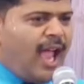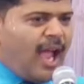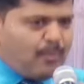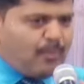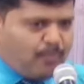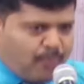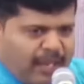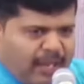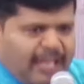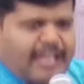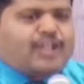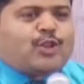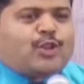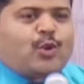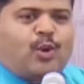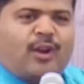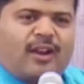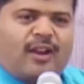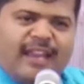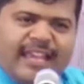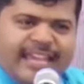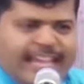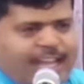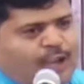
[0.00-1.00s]
அப்படின்ட்டு
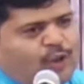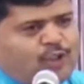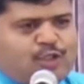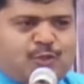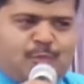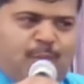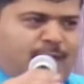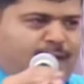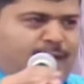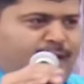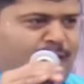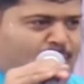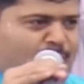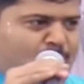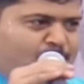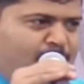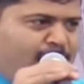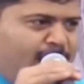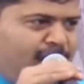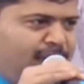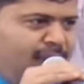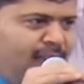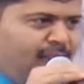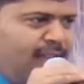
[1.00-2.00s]
ஒரு ரிக்வஸ்ட் பண்ணுறோம்
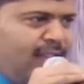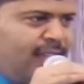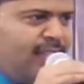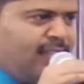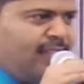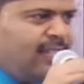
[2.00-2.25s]
பாருங்க